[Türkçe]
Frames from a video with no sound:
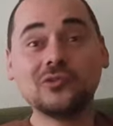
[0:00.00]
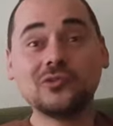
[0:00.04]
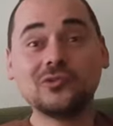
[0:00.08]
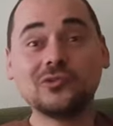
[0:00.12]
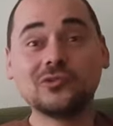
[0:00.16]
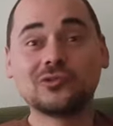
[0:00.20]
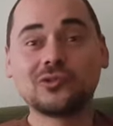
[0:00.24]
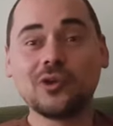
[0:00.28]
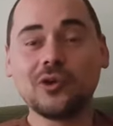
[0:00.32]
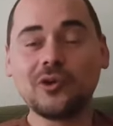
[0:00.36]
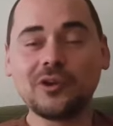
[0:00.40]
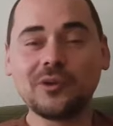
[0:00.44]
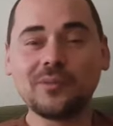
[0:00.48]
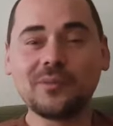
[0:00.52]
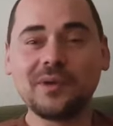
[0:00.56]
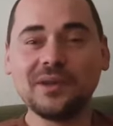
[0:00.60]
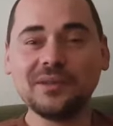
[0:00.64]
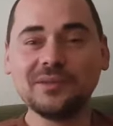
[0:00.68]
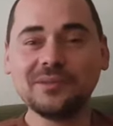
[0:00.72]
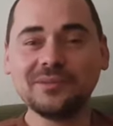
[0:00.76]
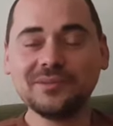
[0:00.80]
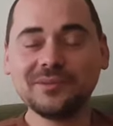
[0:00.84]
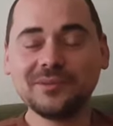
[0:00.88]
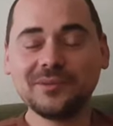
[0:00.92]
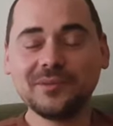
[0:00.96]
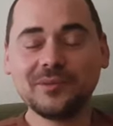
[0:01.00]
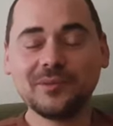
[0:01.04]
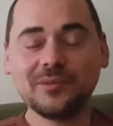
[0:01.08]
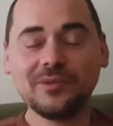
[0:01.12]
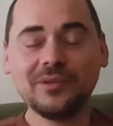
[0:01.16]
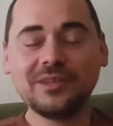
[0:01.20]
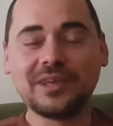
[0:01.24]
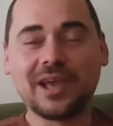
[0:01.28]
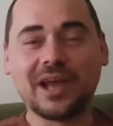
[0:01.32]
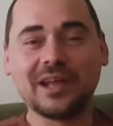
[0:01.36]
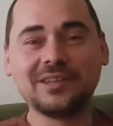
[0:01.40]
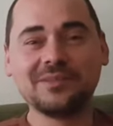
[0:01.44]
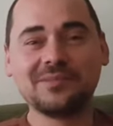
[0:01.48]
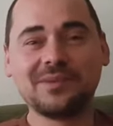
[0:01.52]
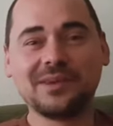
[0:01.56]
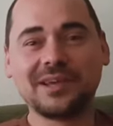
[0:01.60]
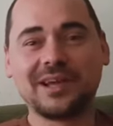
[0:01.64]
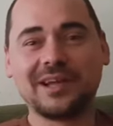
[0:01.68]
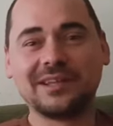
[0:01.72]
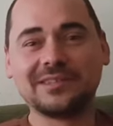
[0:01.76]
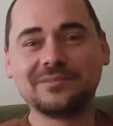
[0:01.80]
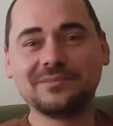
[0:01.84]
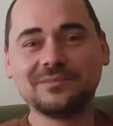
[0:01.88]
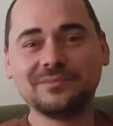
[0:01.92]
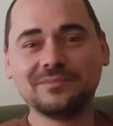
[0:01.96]
Sonra ben kendime
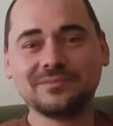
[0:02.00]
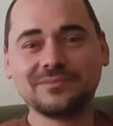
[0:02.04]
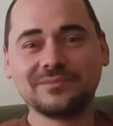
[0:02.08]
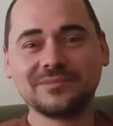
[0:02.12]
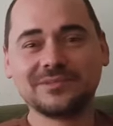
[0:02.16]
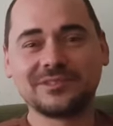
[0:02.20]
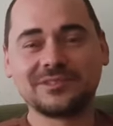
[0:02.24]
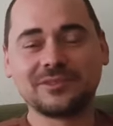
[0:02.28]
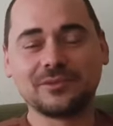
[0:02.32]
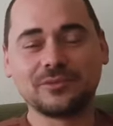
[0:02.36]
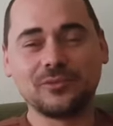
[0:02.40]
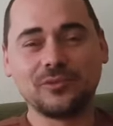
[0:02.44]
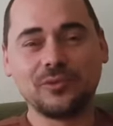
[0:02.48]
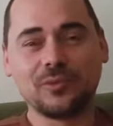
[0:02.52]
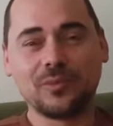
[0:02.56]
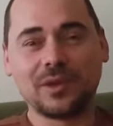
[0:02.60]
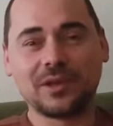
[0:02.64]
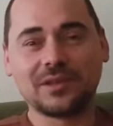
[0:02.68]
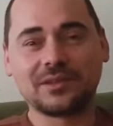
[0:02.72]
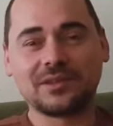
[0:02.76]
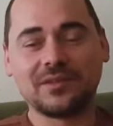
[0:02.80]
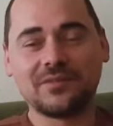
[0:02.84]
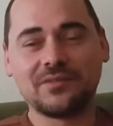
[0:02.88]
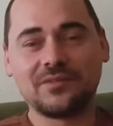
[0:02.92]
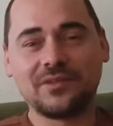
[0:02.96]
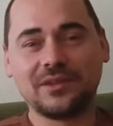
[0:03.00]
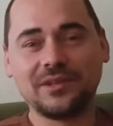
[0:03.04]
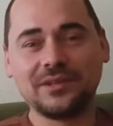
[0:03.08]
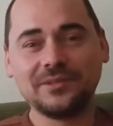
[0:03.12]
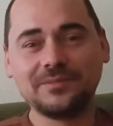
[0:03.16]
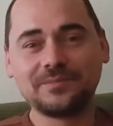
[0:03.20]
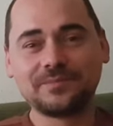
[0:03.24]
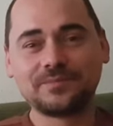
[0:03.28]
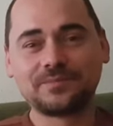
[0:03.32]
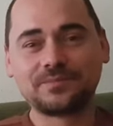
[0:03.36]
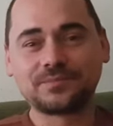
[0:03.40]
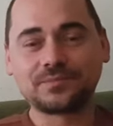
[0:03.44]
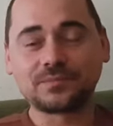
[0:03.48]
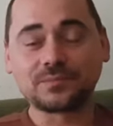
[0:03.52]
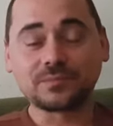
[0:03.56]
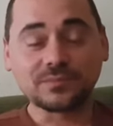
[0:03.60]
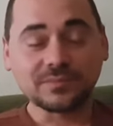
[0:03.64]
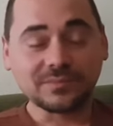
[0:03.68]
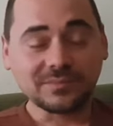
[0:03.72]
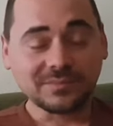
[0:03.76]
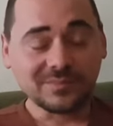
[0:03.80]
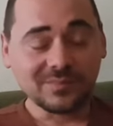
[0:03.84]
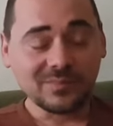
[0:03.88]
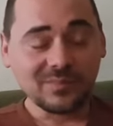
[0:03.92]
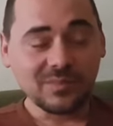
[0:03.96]
geldim işte gülmekten falan.
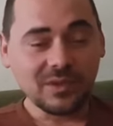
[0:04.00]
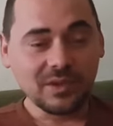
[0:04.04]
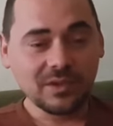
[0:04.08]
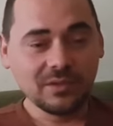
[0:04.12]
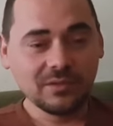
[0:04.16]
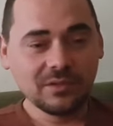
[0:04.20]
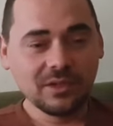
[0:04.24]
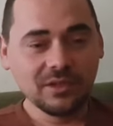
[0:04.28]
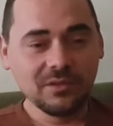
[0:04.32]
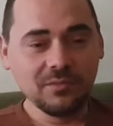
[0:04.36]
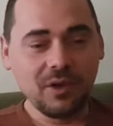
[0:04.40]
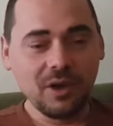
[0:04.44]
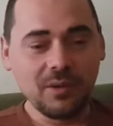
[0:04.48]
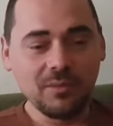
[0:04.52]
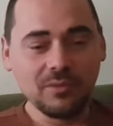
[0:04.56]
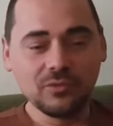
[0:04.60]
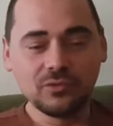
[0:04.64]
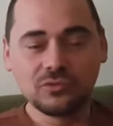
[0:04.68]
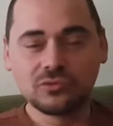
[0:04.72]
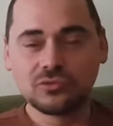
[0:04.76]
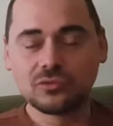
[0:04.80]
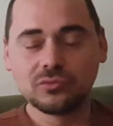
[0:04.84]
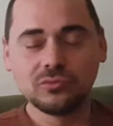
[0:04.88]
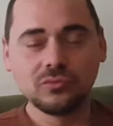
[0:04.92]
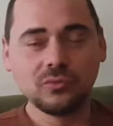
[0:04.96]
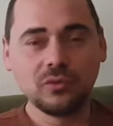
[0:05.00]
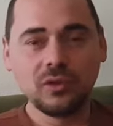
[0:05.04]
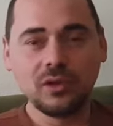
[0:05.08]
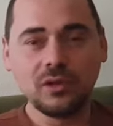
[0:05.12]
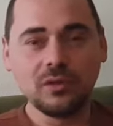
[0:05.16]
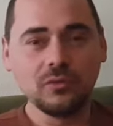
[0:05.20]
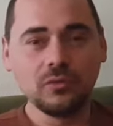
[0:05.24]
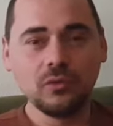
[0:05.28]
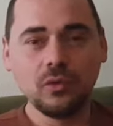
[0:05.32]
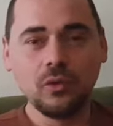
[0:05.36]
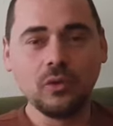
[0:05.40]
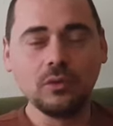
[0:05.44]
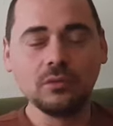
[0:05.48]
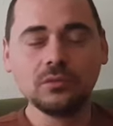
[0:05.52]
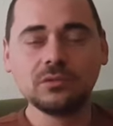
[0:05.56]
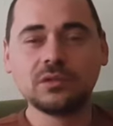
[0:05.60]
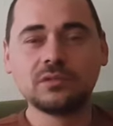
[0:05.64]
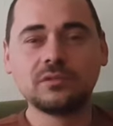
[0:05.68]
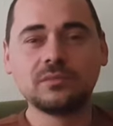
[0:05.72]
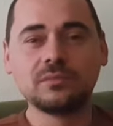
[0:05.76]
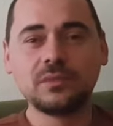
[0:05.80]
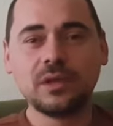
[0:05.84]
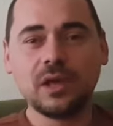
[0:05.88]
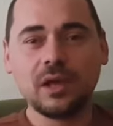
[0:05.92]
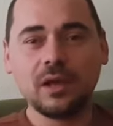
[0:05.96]
Dedim abi ne, ne oldu
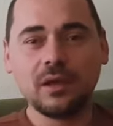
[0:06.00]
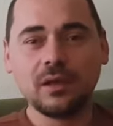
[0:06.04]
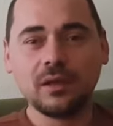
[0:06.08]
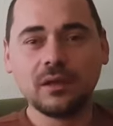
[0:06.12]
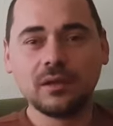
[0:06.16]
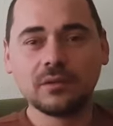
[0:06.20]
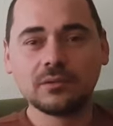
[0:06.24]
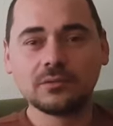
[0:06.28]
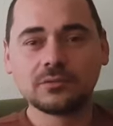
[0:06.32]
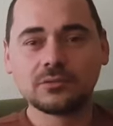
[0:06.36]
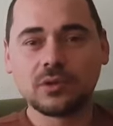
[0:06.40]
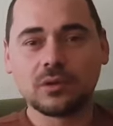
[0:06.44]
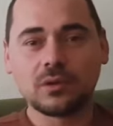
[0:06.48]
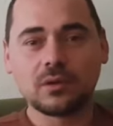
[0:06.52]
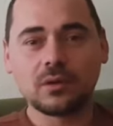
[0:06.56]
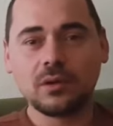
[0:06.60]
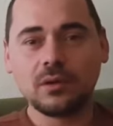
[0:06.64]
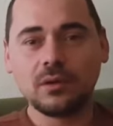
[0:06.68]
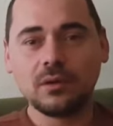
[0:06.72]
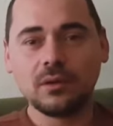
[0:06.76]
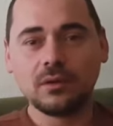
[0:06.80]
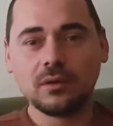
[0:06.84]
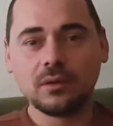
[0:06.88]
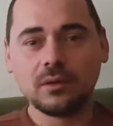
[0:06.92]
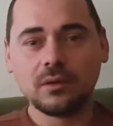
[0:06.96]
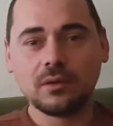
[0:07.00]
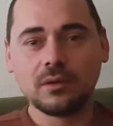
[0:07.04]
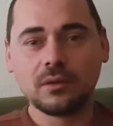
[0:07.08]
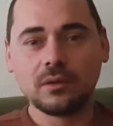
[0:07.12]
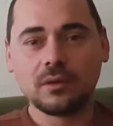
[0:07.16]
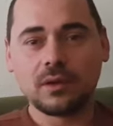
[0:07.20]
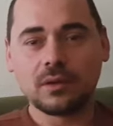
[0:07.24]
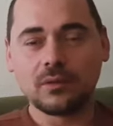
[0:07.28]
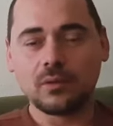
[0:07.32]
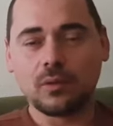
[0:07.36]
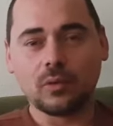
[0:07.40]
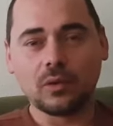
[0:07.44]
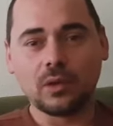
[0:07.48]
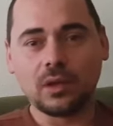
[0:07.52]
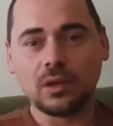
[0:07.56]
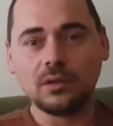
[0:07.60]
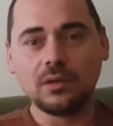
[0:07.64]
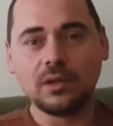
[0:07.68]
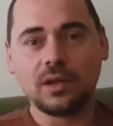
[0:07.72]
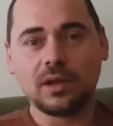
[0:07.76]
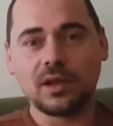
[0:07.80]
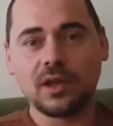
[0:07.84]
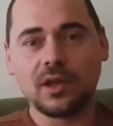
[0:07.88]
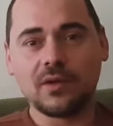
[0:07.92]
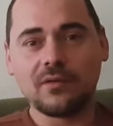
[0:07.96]
dedim ya sonra. Hani olay
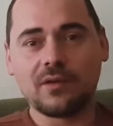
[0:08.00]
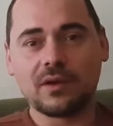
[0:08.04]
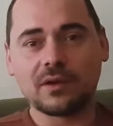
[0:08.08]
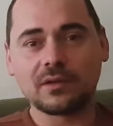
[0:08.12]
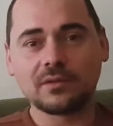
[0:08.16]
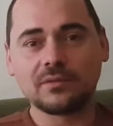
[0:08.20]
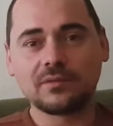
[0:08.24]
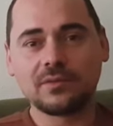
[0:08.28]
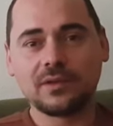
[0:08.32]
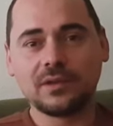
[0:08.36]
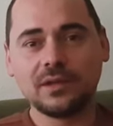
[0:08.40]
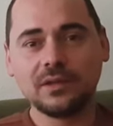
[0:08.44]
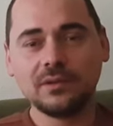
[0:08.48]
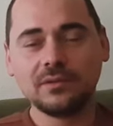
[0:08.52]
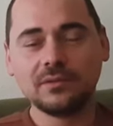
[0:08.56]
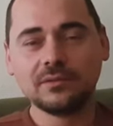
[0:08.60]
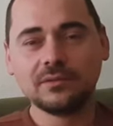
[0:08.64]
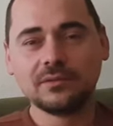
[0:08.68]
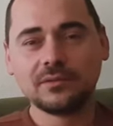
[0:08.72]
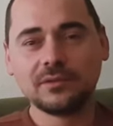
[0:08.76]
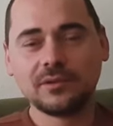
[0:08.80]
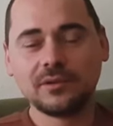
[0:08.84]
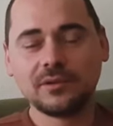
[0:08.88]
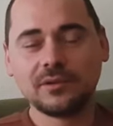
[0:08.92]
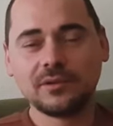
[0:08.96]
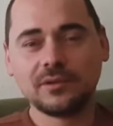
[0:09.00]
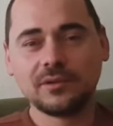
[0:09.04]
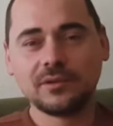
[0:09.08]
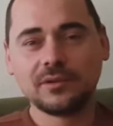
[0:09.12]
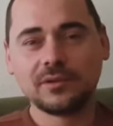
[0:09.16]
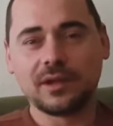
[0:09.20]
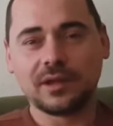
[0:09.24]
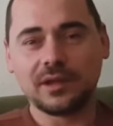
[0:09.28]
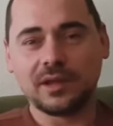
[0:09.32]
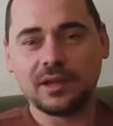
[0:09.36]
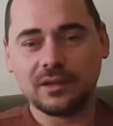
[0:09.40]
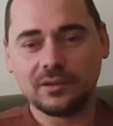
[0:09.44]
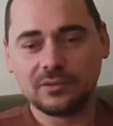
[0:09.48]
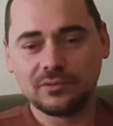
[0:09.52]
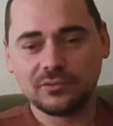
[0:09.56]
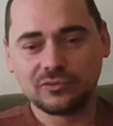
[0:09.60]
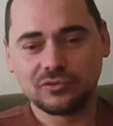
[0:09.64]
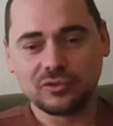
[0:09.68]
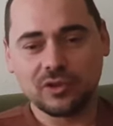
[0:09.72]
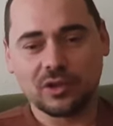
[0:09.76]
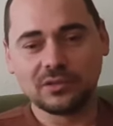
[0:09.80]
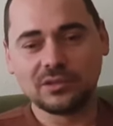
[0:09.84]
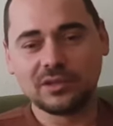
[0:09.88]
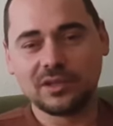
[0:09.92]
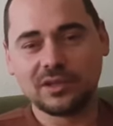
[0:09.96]
nereye vardı falan. Hani
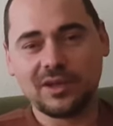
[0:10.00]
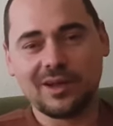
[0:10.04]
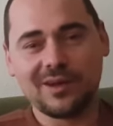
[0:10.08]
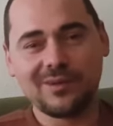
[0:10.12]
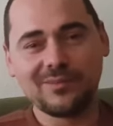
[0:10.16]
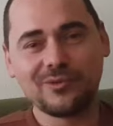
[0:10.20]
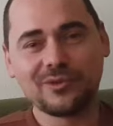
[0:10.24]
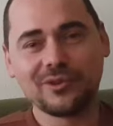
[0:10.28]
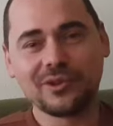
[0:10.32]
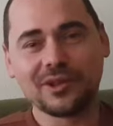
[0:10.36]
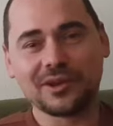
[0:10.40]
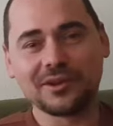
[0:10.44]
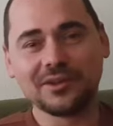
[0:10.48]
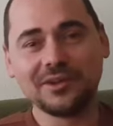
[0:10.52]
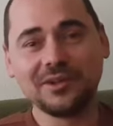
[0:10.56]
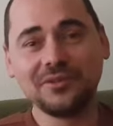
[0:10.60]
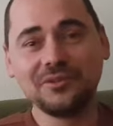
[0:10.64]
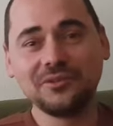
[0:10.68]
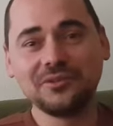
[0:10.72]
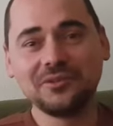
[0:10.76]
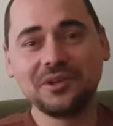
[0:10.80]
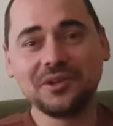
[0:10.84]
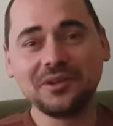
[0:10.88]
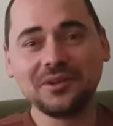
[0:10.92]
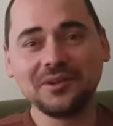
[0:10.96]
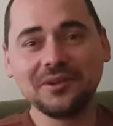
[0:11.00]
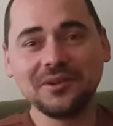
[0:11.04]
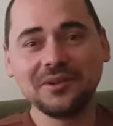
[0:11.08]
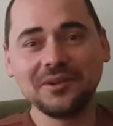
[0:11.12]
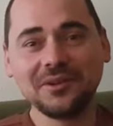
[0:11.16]
şu anda ne yapıyorlar ne diyorlar.